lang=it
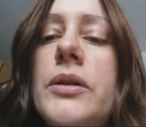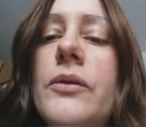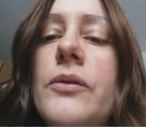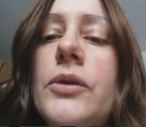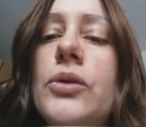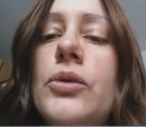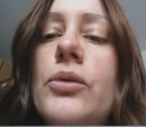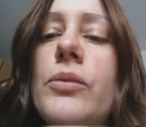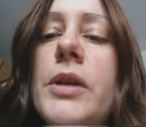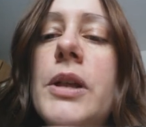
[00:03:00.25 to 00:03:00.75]

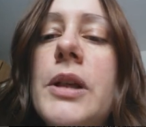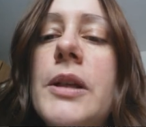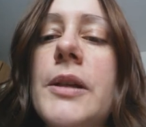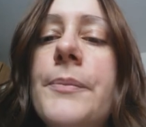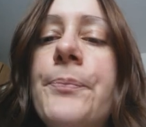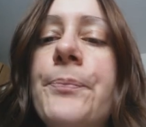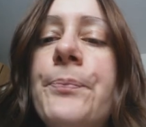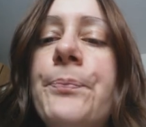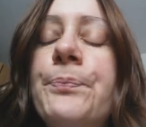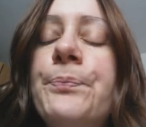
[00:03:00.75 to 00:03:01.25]
non me ne
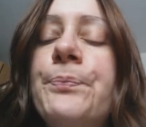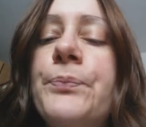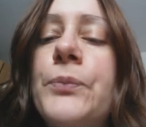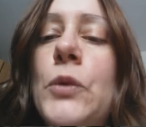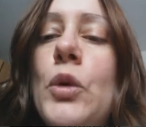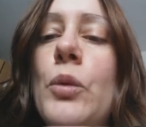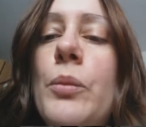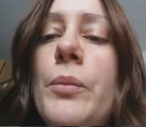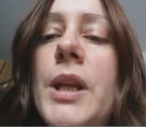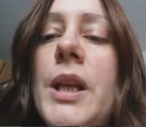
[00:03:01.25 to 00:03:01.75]
pento.
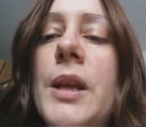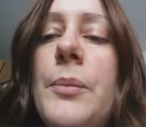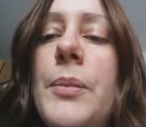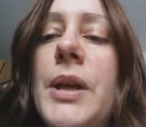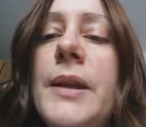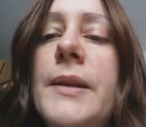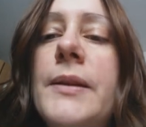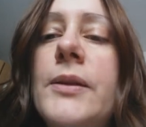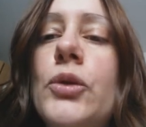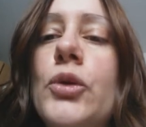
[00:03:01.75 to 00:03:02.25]

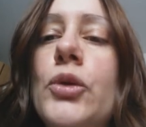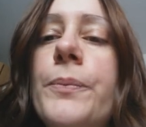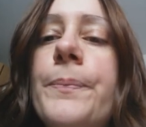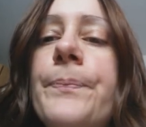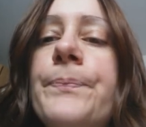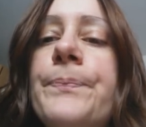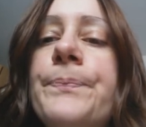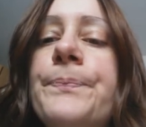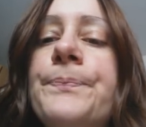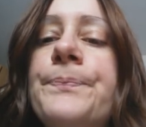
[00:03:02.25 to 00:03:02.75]

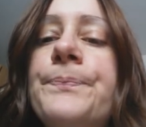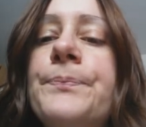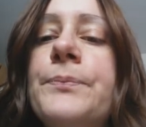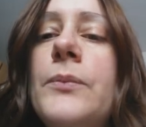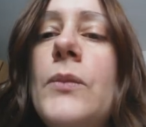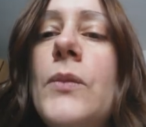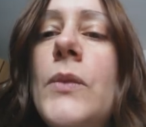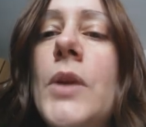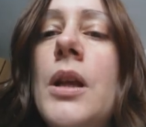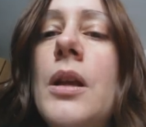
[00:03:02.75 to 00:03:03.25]

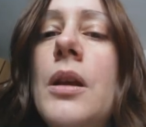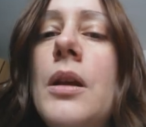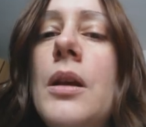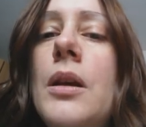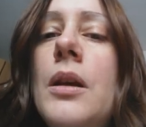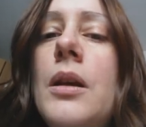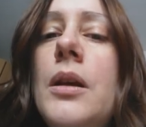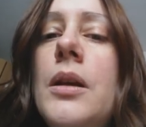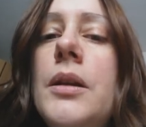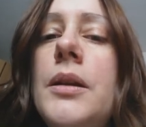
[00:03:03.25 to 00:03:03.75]

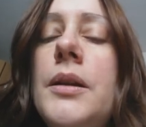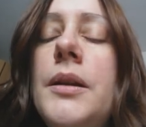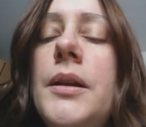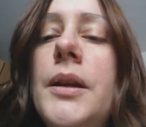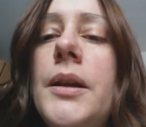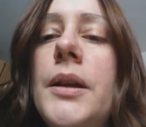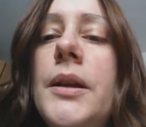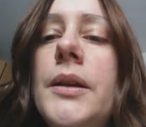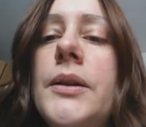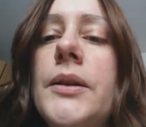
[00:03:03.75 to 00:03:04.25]
Niente, questo è
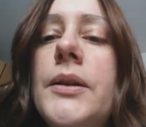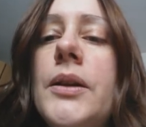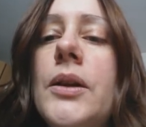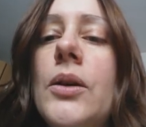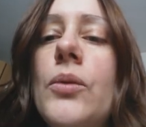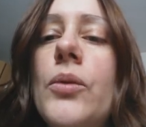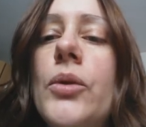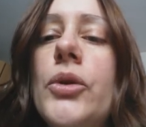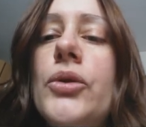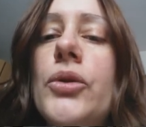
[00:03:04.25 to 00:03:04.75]

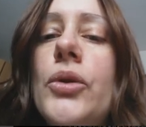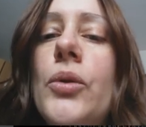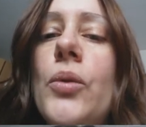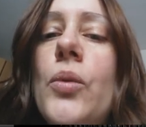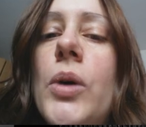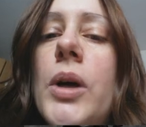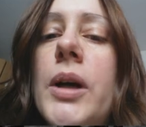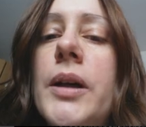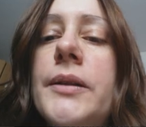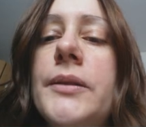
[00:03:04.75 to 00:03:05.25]
quanto. Le
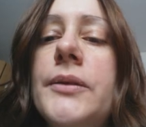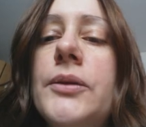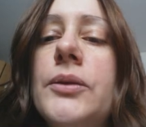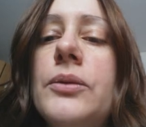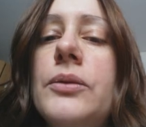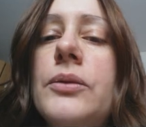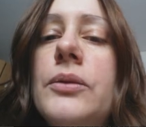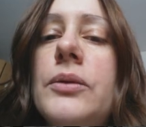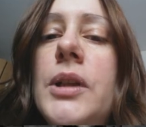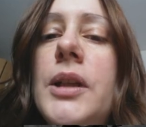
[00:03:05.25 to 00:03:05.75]
elezioni
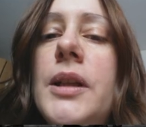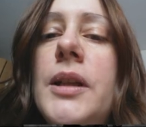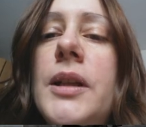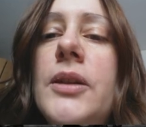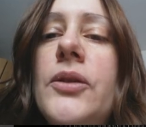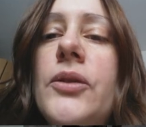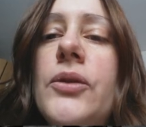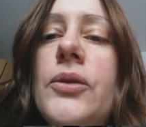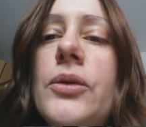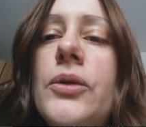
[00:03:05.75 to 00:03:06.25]
sono andate in
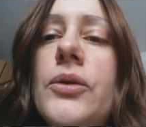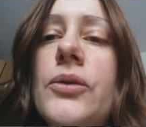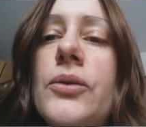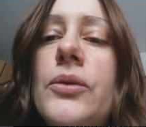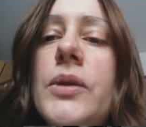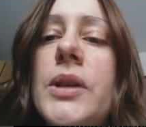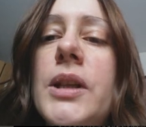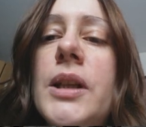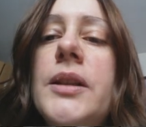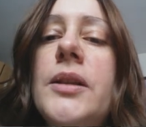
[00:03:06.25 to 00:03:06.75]
modo
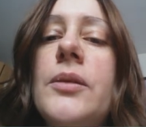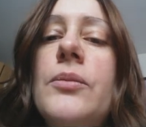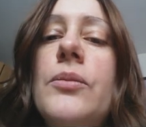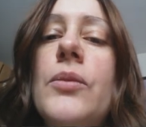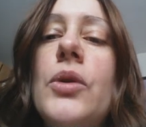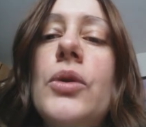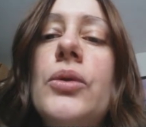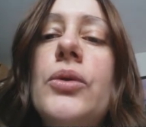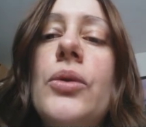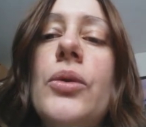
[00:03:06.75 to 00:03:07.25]

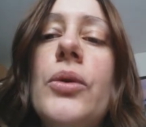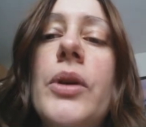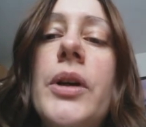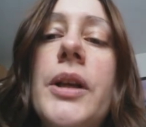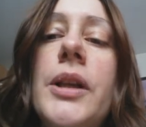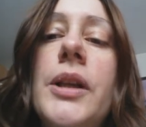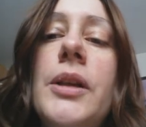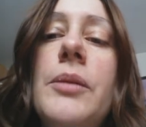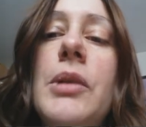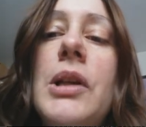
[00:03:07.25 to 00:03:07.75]
orribile,
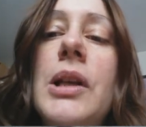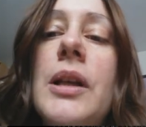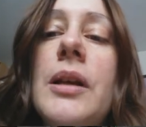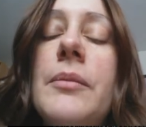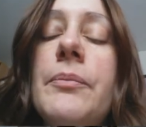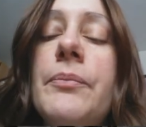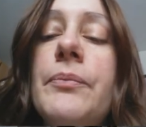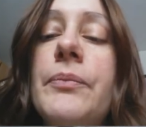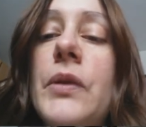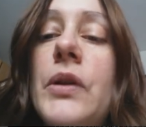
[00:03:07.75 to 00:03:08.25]
secondo
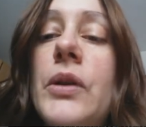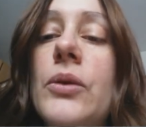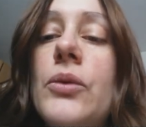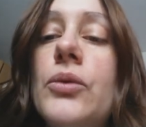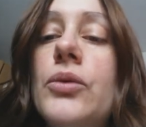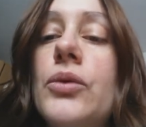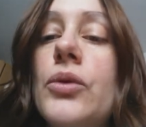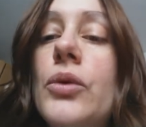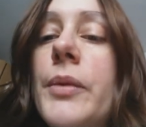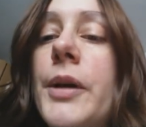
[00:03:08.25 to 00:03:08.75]
me,
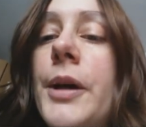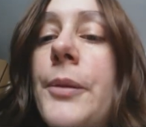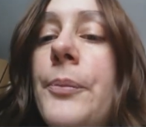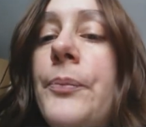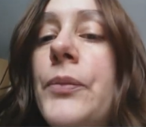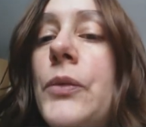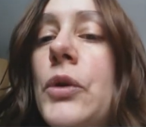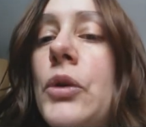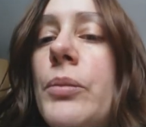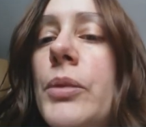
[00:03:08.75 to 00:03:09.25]
soprattutto
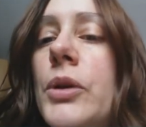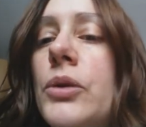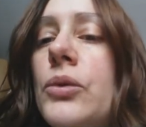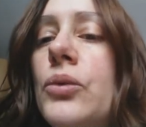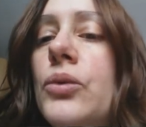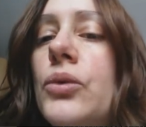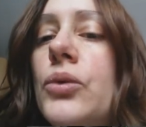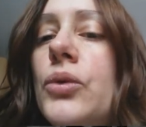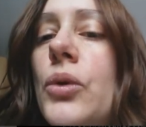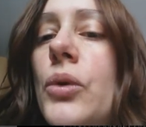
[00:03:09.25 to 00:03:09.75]
in
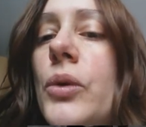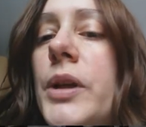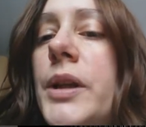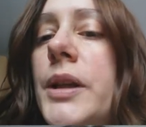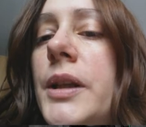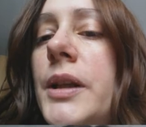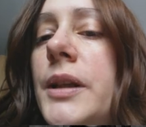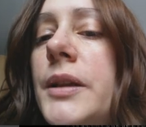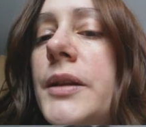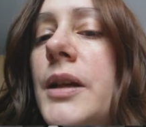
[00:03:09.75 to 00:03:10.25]
Italia, nel
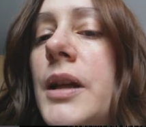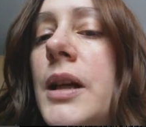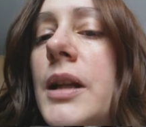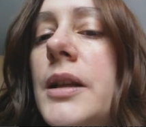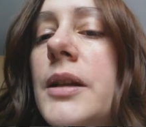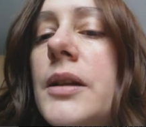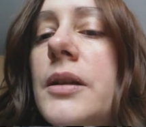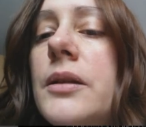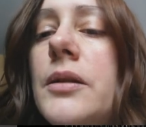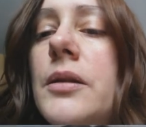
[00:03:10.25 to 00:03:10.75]
mio
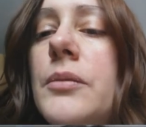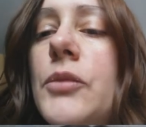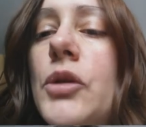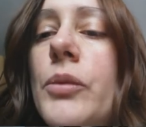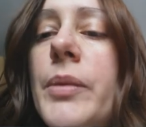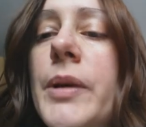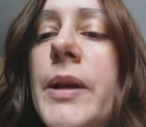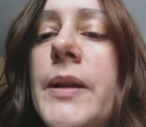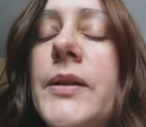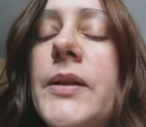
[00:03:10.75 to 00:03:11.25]
paesino,
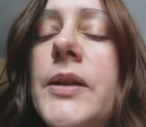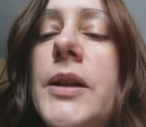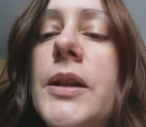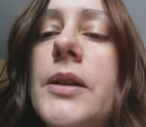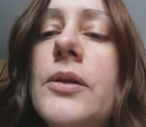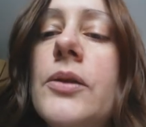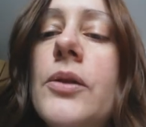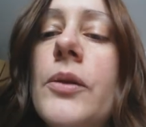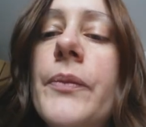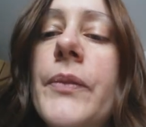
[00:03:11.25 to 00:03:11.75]
nella
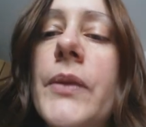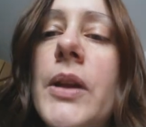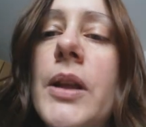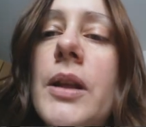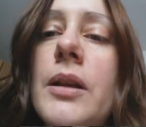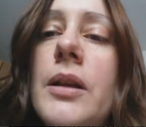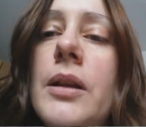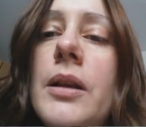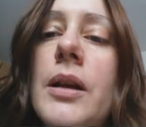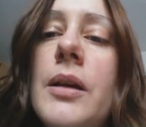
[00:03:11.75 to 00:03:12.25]
mia
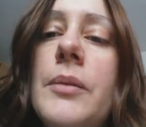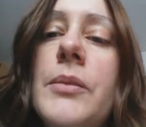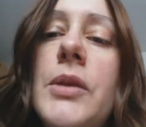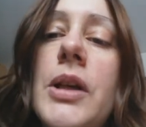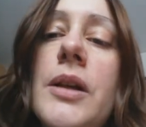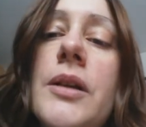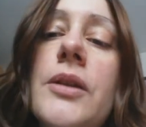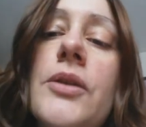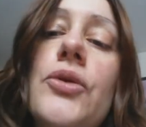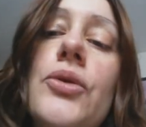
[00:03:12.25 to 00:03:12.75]
regione, sono
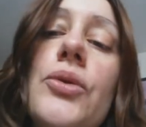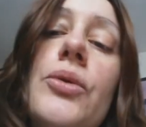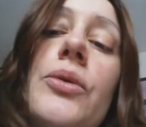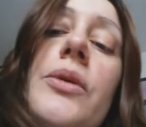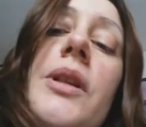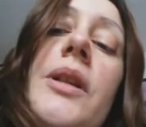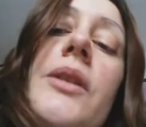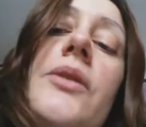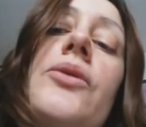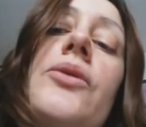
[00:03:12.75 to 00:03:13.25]
andate